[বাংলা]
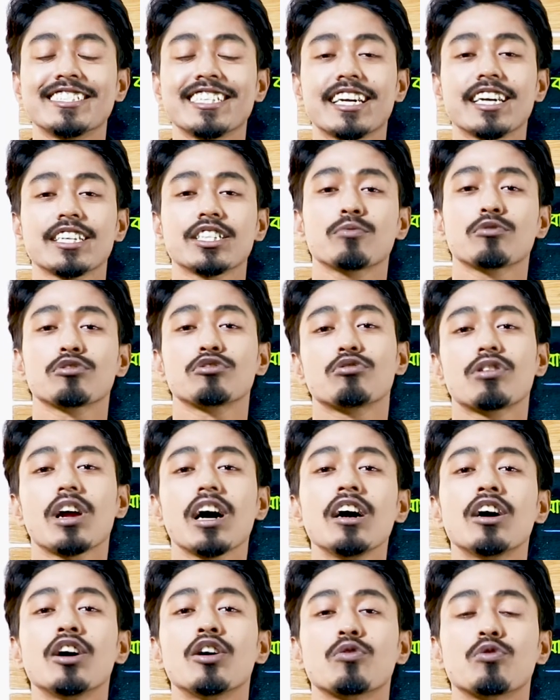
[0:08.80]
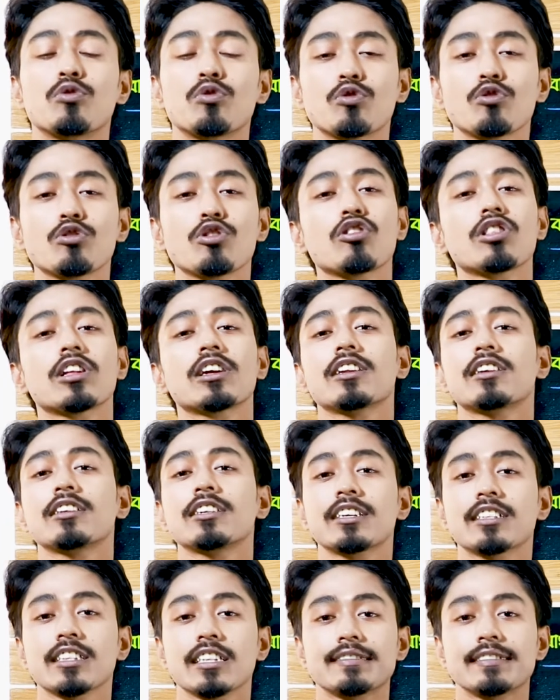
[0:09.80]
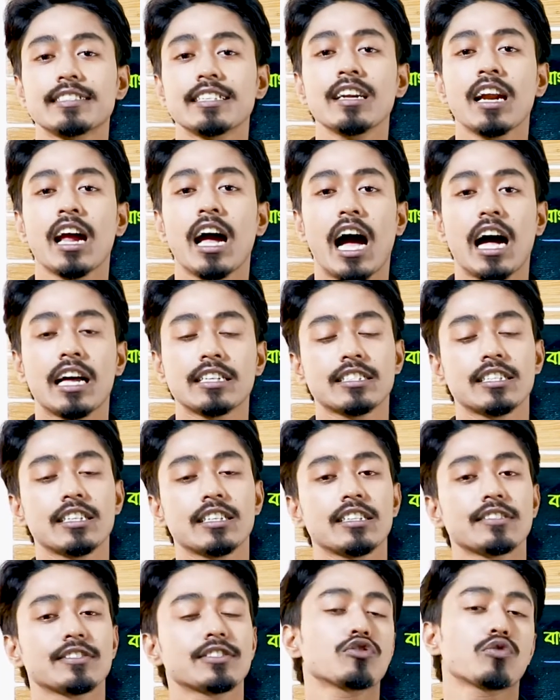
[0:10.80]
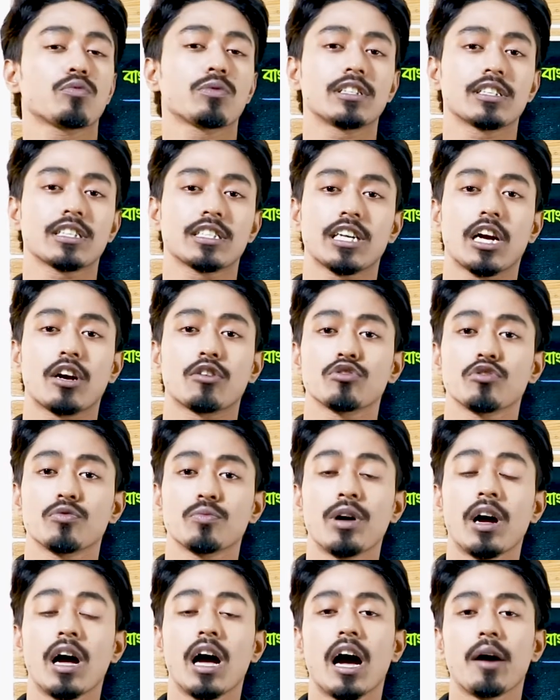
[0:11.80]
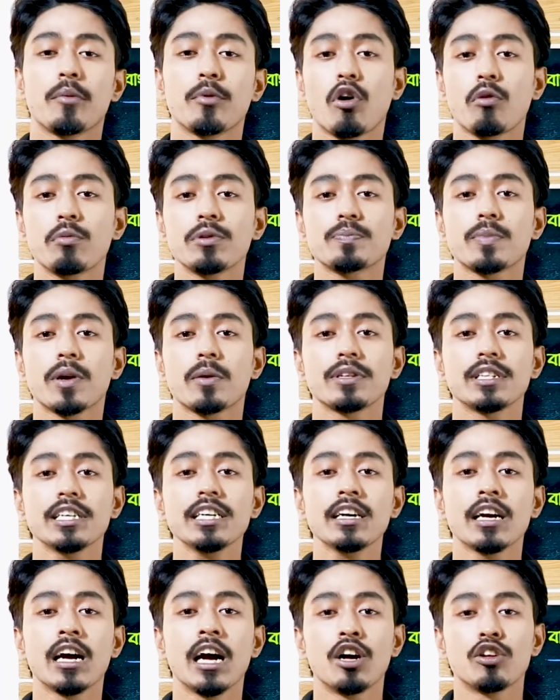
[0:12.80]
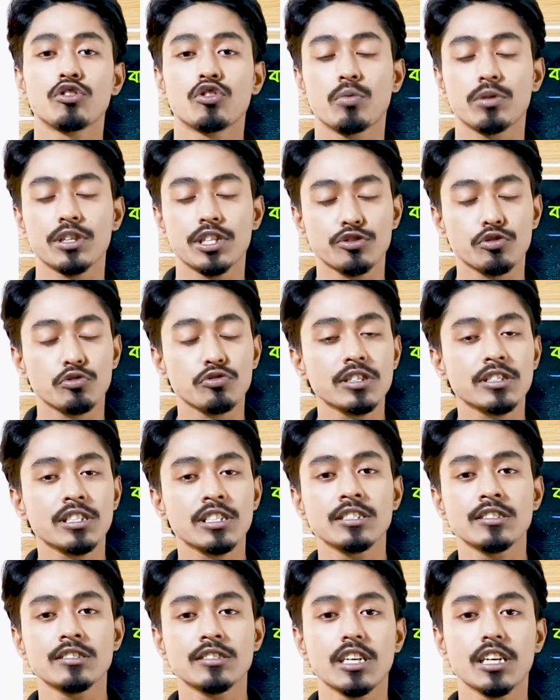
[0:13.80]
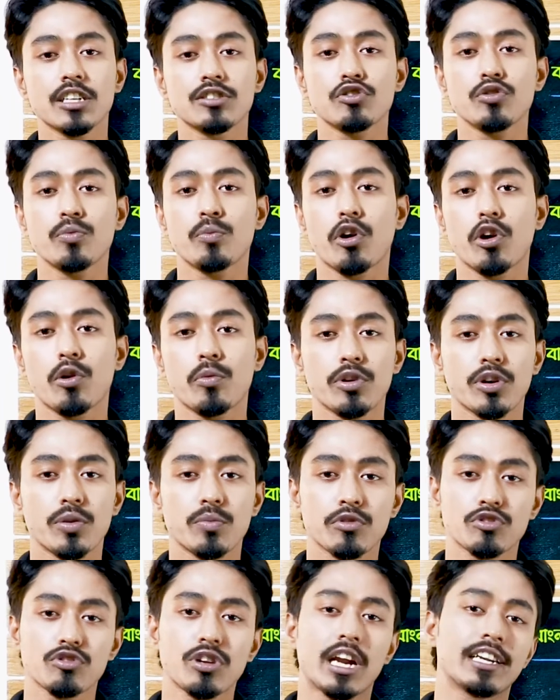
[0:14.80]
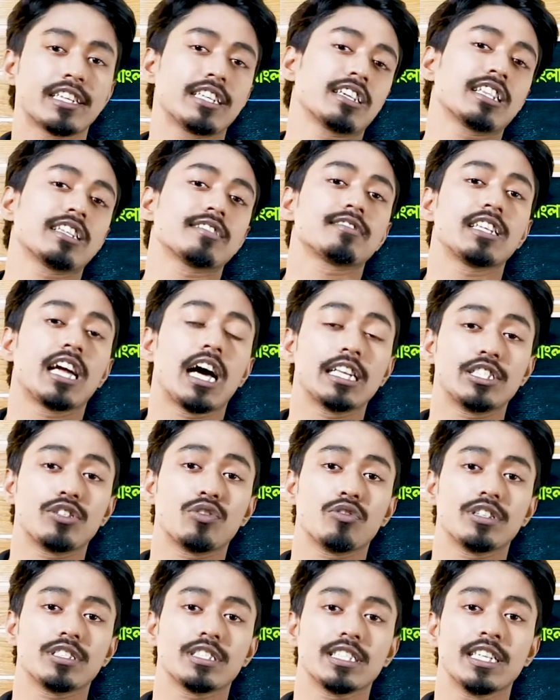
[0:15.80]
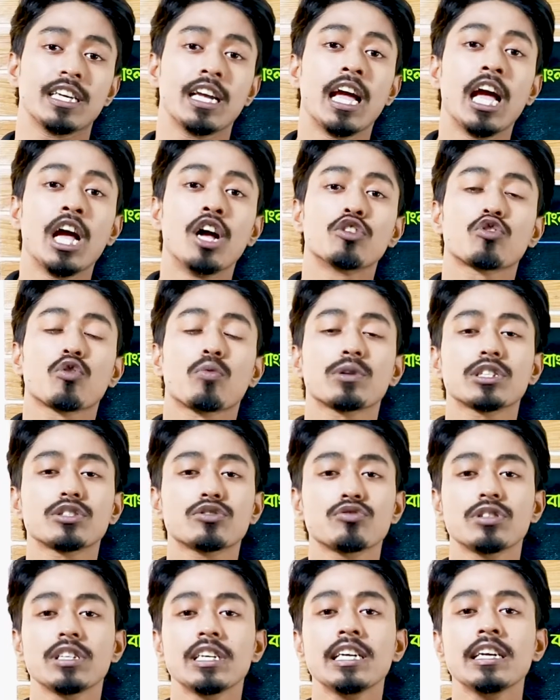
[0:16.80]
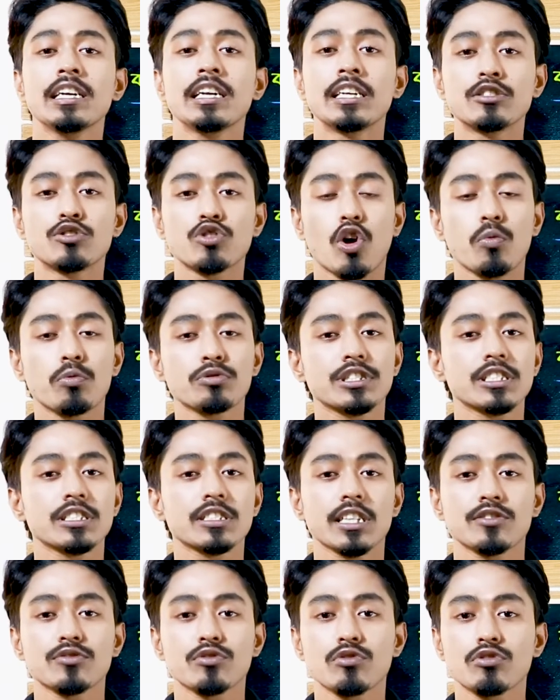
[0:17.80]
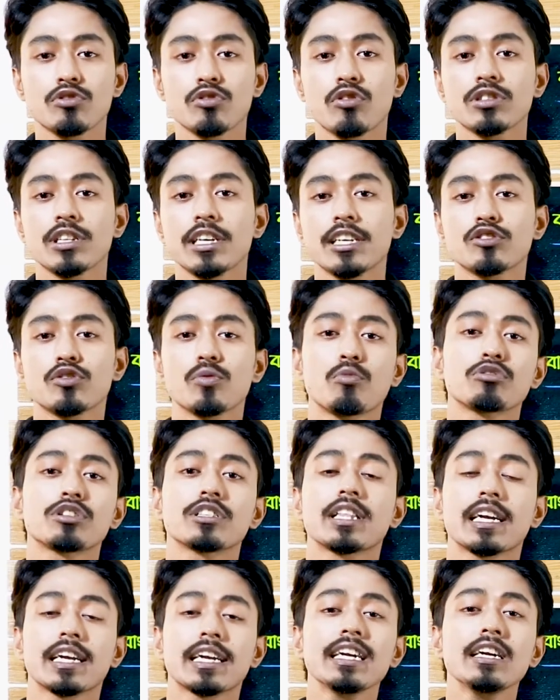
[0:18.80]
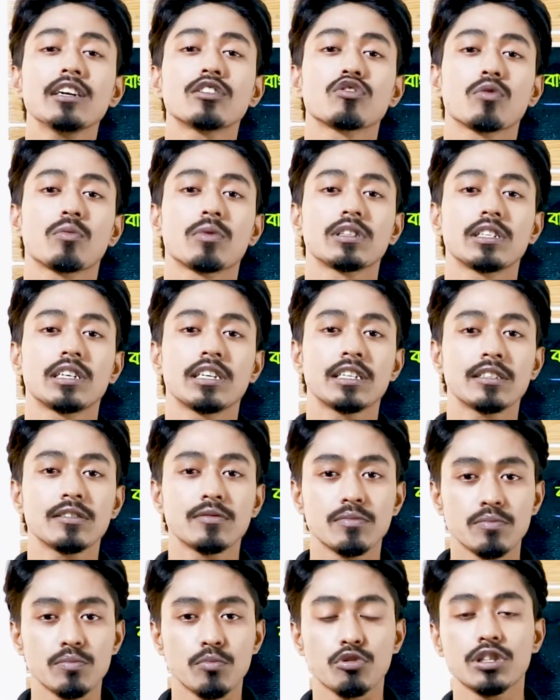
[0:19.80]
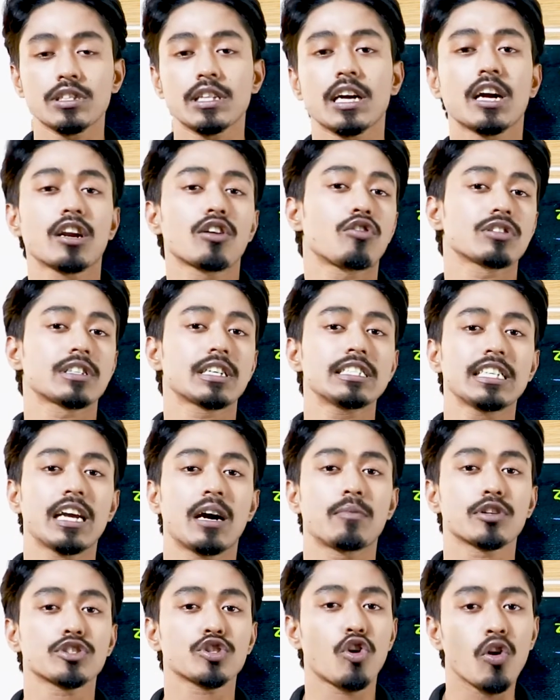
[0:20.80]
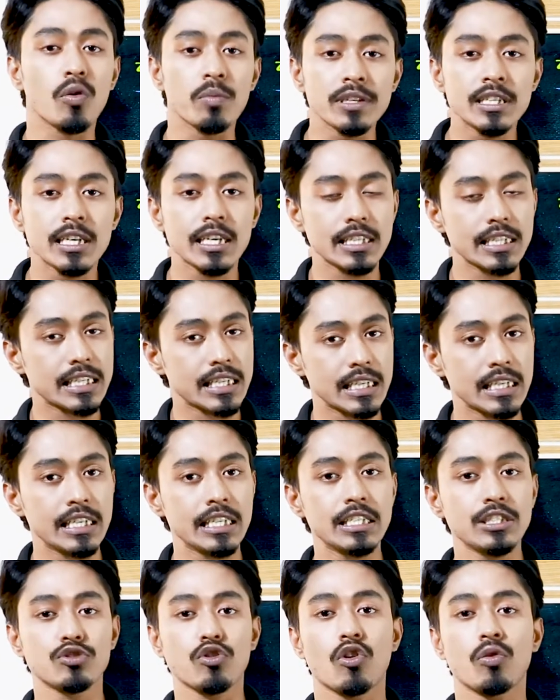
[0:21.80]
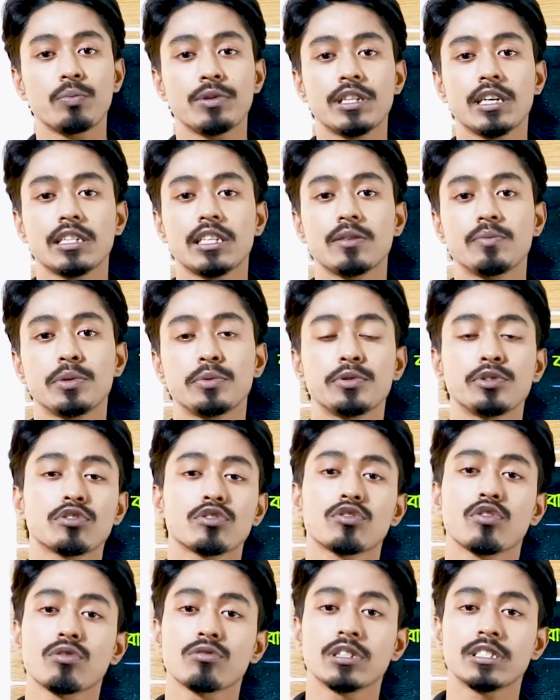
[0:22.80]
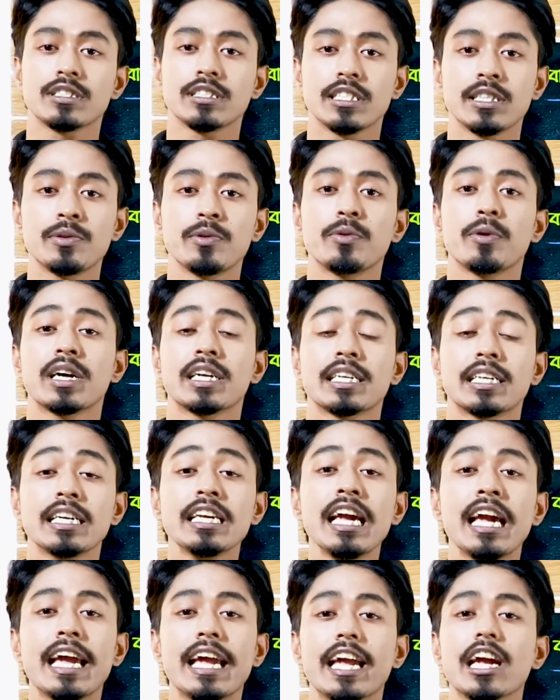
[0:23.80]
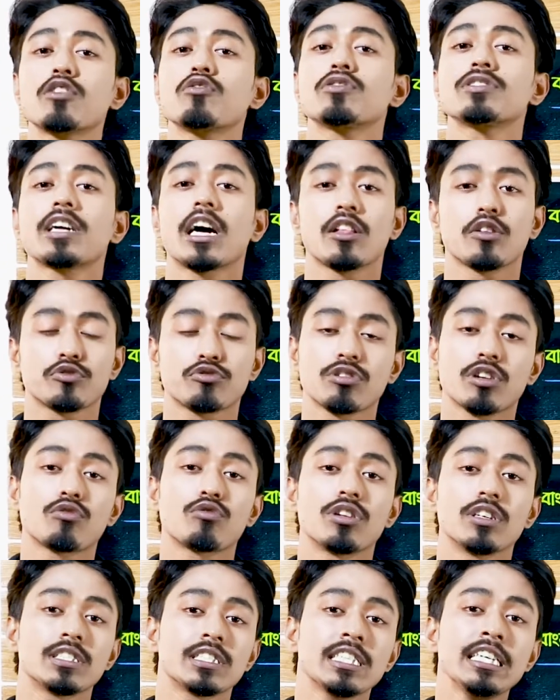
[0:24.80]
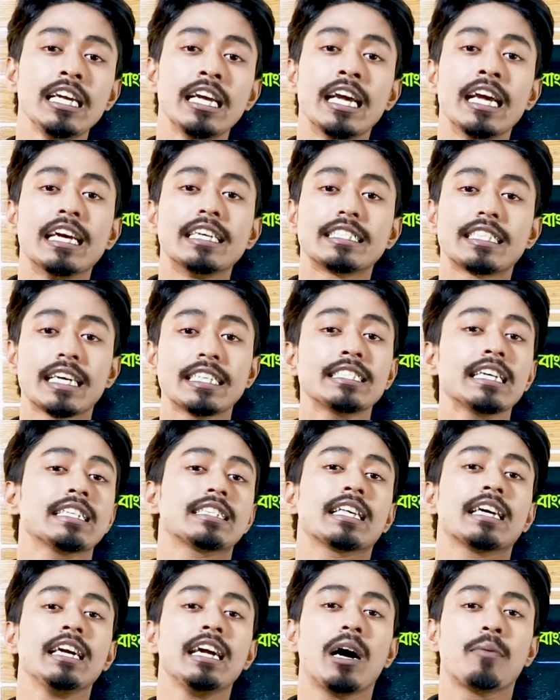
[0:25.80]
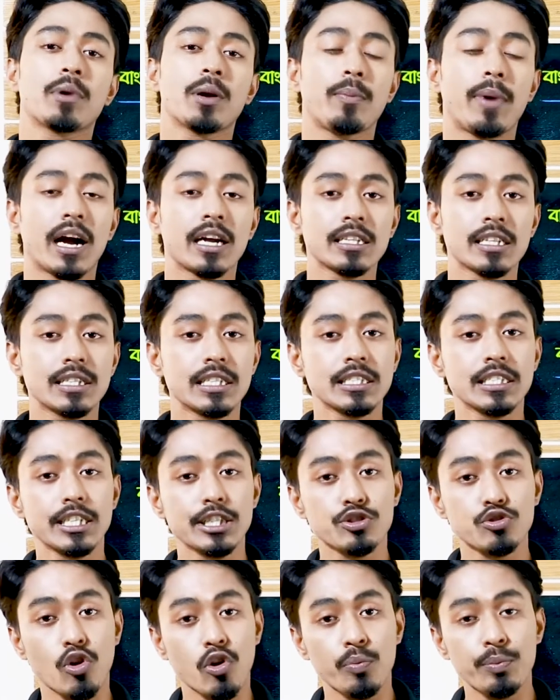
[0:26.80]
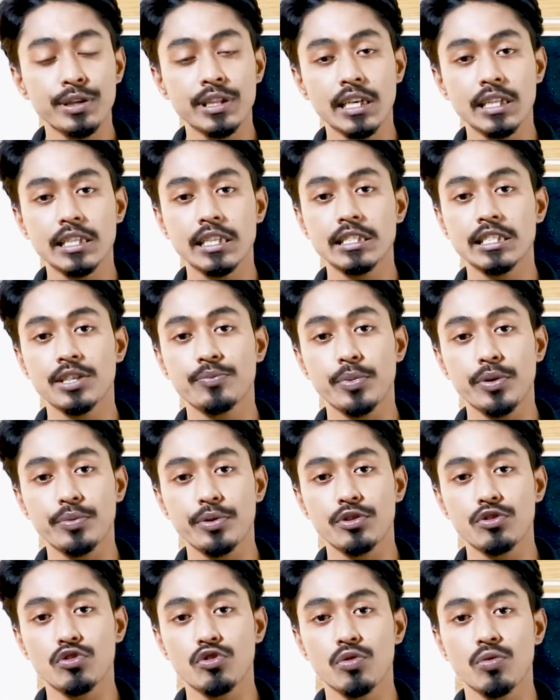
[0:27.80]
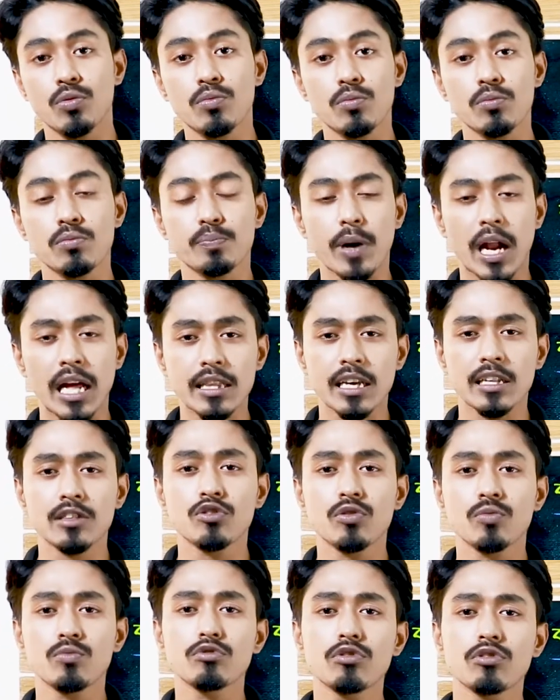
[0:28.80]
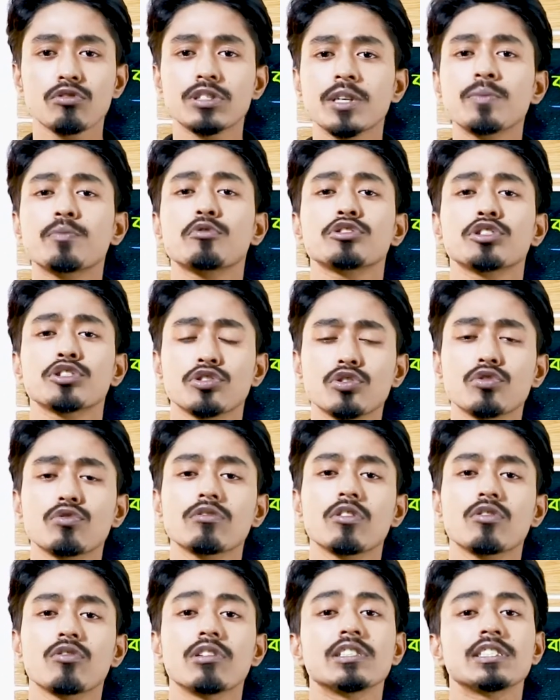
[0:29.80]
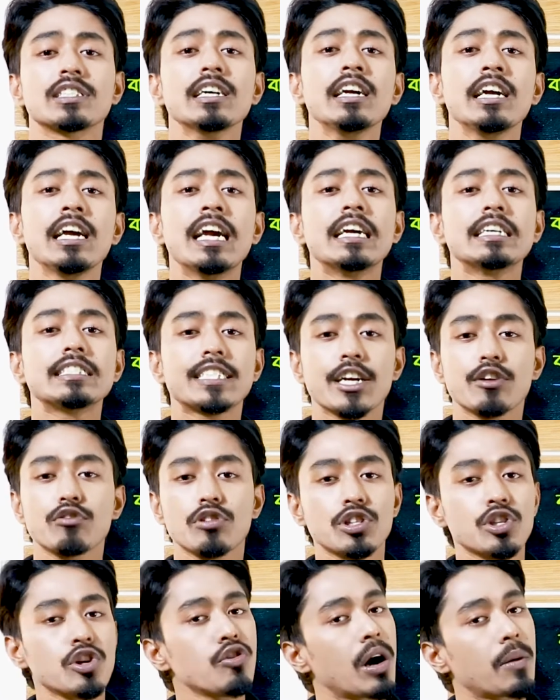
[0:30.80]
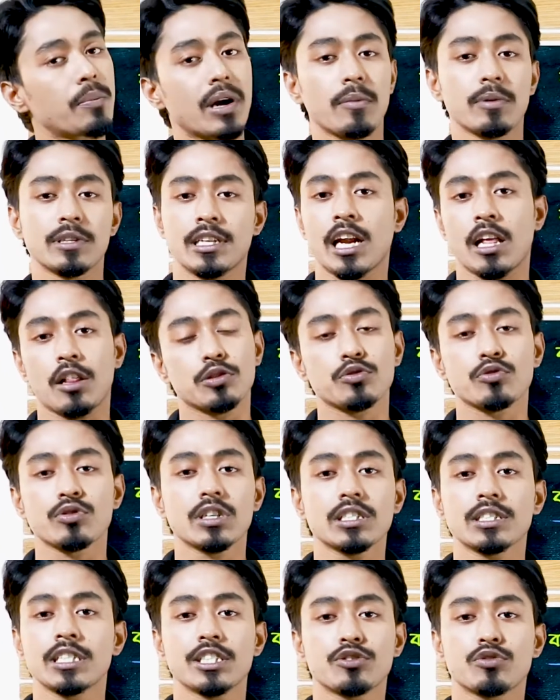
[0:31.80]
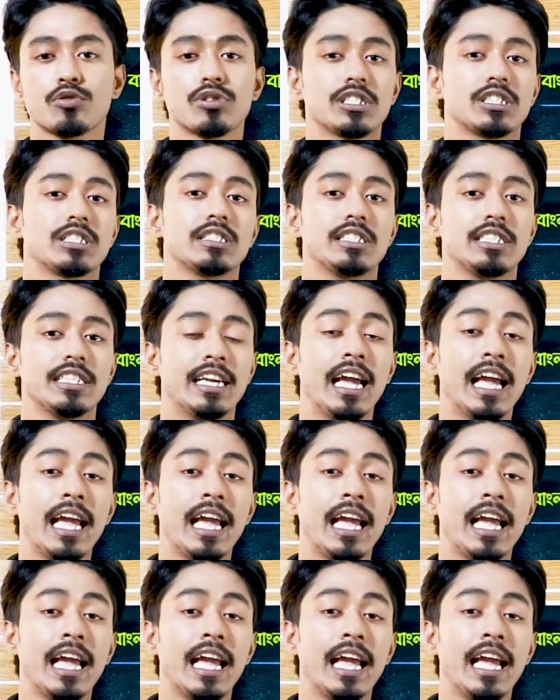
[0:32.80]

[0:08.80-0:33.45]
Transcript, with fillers: শিক্ষার্থী বন্ধুরা গুরুগুল অনলাইন লার্নিং ক্লাসের আজকের ক্লাসে তোমাদেরকে স্বাগতম আমি অমিত প্রামাণিক তোমাদের সোসাসের ইনস্ট্রাক্টর বরাবরের মতো আরেকটি ক্লাস নিয়ে হাজির হয়েছে তোমাদের যদি সর্বশেষ ক্লাসগুলোর কথা একটু মনে থাকে তোমাদের মনে থাকার কথা যে আমরা সংবিধান কি সংবিধানের বিভিন্ন ধরনের শ্রেণী বিভাগ কি এগুলো নিয়ে আলোচনা করেছি সেই সাথে আমরা বাংলাদেশের সংবিধানের যে বিভিন্ন প্রাধান্যমূলক যে বৈশিষ্ট্যগুলো রয়েছে সেগুলো নিয়েও আমরা আমাদের আলোচনাটা শেষ করে এসেছি